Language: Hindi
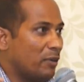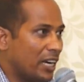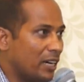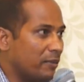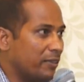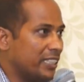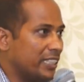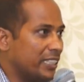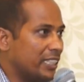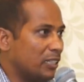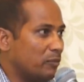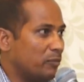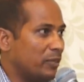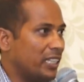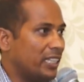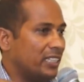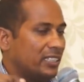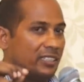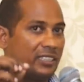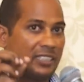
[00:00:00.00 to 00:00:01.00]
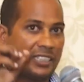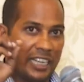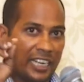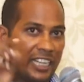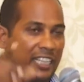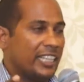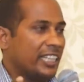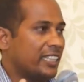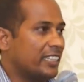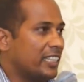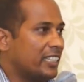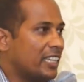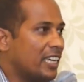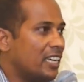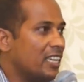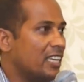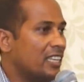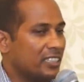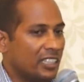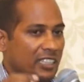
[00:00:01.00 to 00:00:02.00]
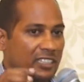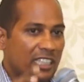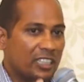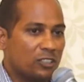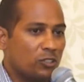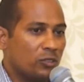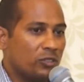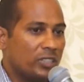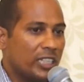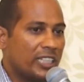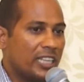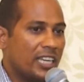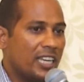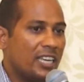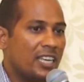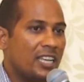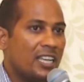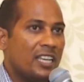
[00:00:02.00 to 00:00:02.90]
बारह बजे तक मैं चैनल देखता था सत्संग सुनता था